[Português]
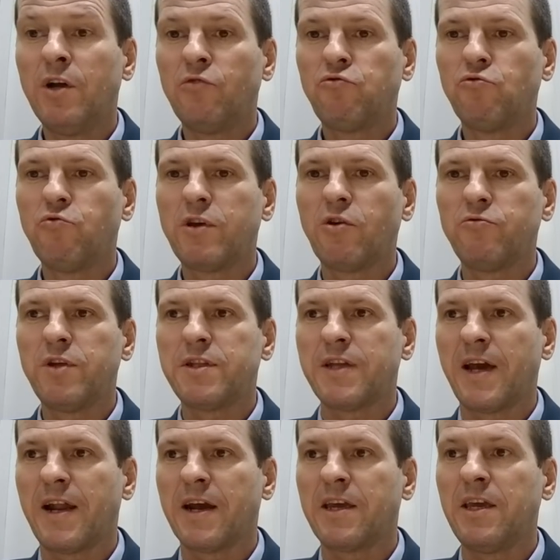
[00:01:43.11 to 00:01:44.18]
Tudo que eu
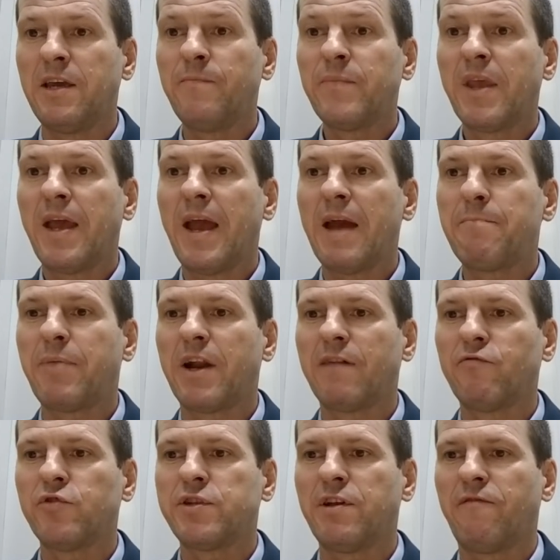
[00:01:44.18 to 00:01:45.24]
disser aqui é para
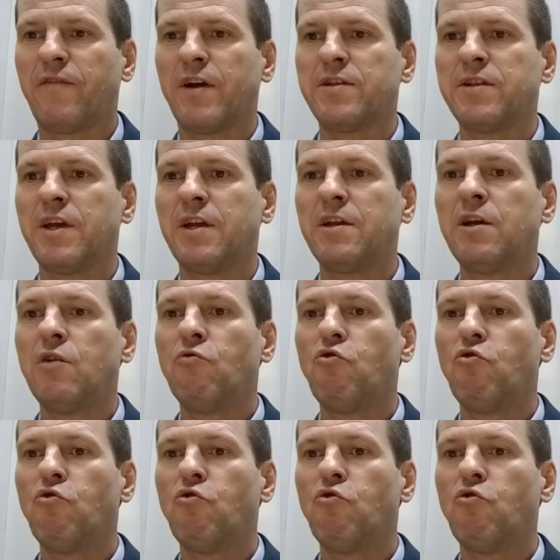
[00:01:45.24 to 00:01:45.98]
você fazer